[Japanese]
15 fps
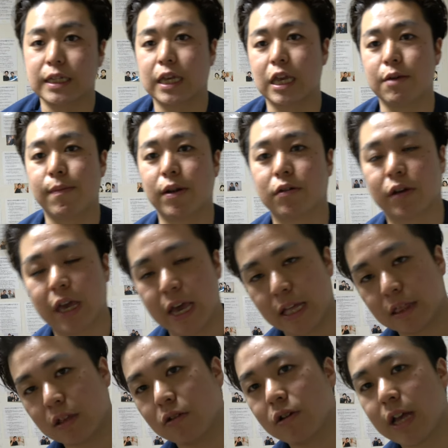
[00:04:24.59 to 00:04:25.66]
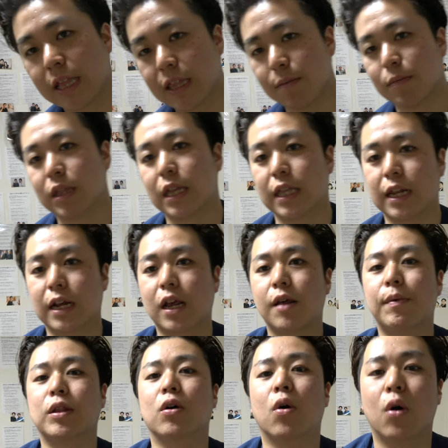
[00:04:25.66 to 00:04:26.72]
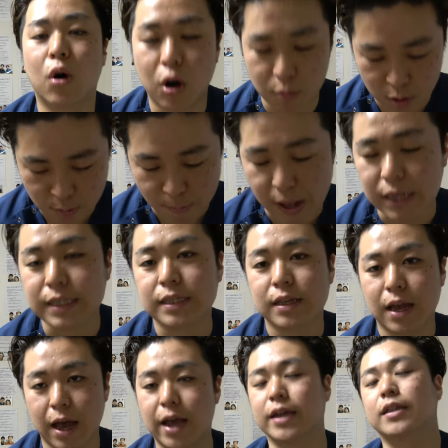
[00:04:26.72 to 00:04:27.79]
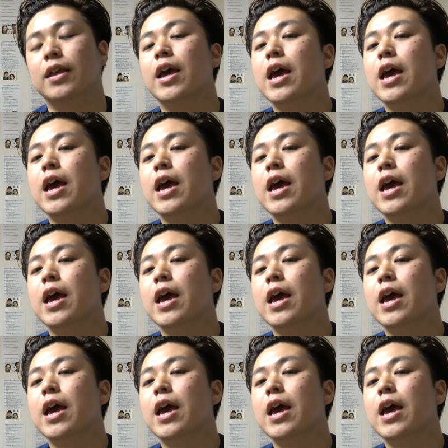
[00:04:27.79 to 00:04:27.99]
ぜひ今のケアっていうのをやってみていただければと思います。はい。